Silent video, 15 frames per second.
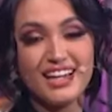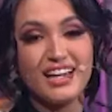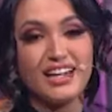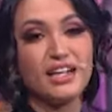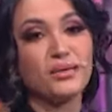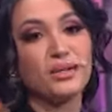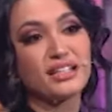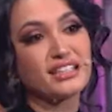
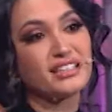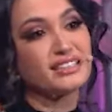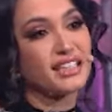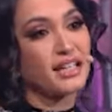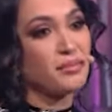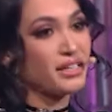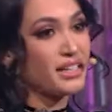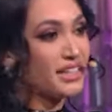لا ولكن
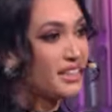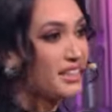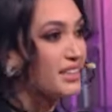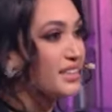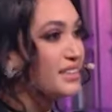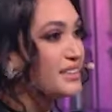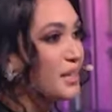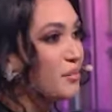سامر انا
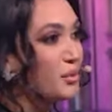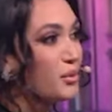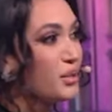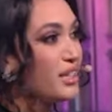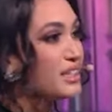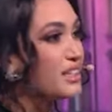كنعتبره واحد